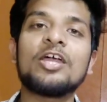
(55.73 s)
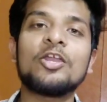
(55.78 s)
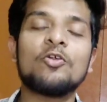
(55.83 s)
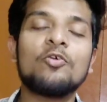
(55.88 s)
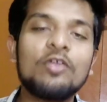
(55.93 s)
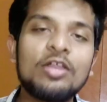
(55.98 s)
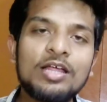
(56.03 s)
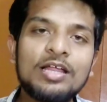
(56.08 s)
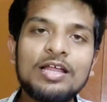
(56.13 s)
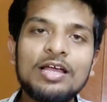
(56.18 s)

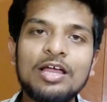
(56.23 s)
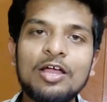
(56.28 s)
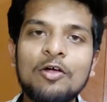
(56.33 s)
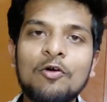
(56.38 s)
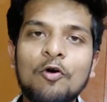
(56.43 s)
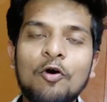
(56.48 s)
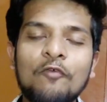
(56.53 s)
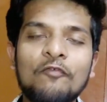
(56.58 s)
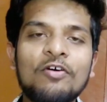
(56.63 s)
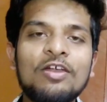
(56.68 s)
इन्होंने
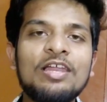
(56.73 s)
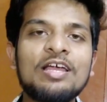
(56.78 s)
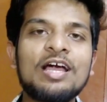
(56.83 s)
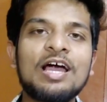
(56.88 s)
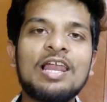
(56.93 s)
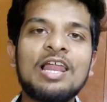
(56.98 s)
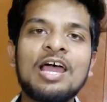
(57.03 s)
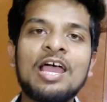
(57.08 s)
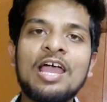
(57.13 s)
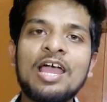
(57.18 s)
एक ऑफर
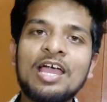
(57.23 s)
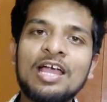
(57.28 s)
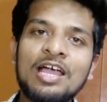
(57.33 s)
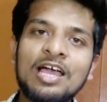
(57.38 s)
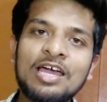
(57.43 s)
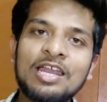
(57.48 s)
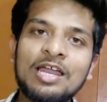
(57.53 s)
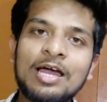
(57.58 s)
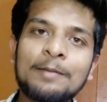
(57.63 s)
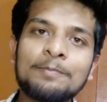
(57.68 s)
निकाला है
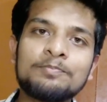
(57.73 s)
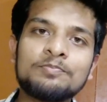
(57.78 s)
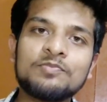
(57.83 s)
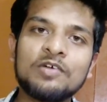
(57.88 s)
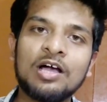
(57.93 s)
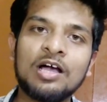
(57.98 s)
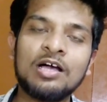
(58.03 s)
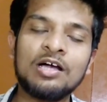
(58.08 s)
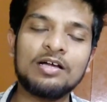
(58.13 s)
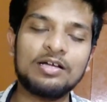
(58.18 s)
अगर
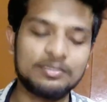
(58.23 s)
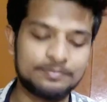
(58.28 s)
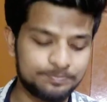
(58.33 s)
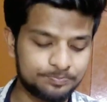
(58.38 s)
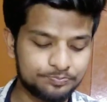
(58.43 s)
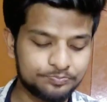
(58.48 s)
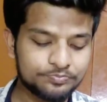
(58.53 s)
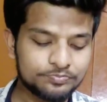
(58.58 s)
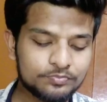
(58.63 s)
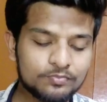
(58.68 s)
आप
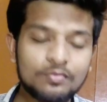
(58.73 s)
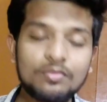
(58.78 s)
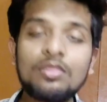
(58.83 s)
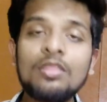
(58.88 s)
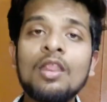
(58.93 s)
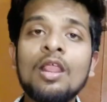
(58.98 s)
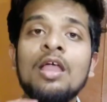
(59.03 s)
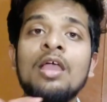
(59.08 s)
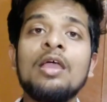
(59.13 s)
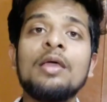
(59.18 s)

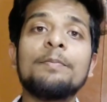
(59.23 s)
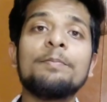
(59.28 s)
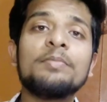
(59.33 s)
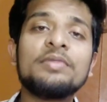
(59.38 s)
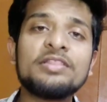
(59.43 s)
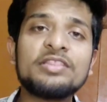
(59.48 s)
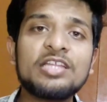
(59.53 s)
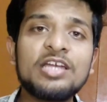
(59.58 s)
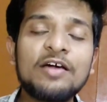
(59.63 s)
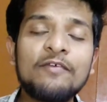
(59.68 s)

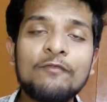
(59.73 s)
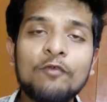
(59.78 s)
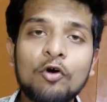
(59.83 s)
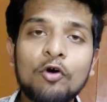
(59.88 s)
मिंत्रा